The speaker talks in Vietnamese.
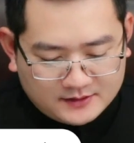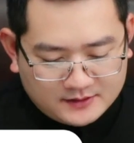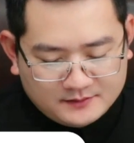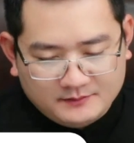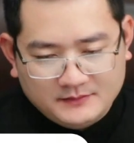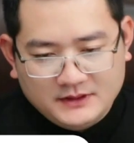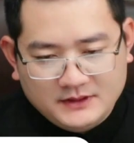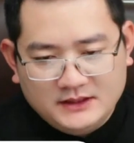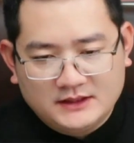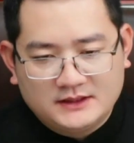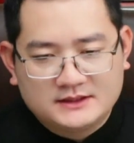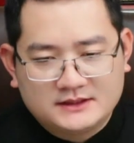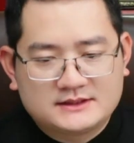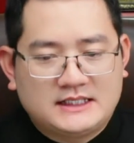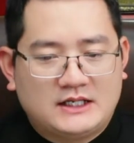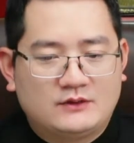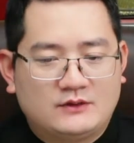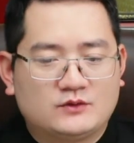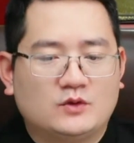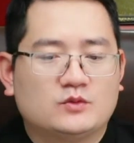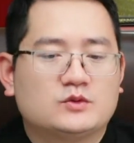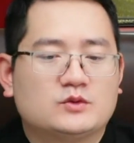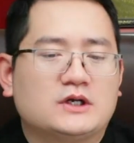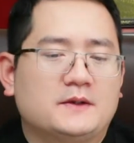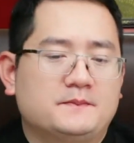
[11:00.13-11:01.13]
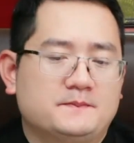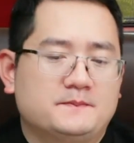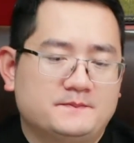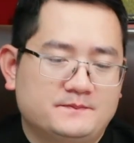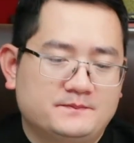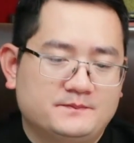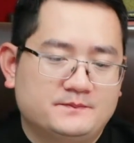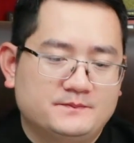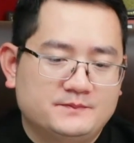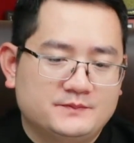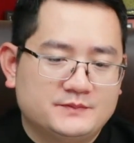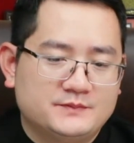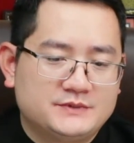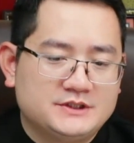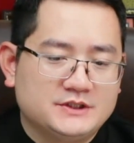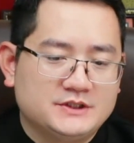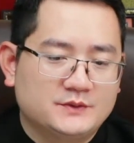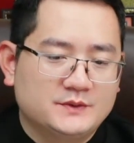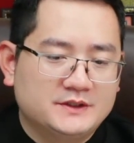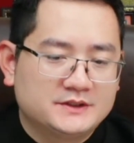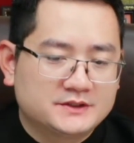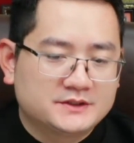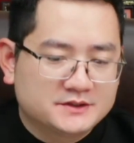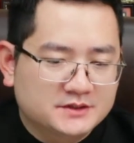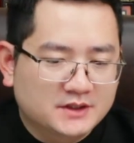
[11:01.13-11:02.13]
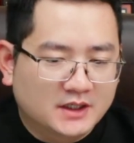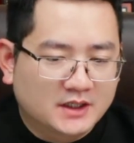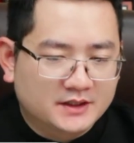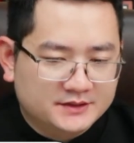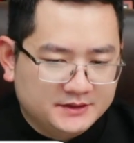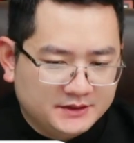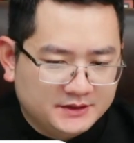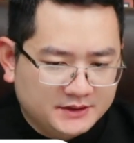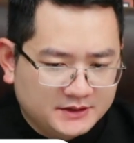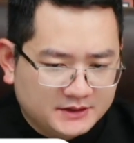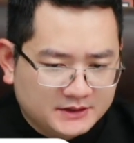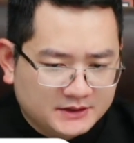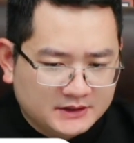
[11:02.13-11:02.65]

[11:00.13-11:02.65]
bị cái sao khốc khớp chiếu đến cửa thì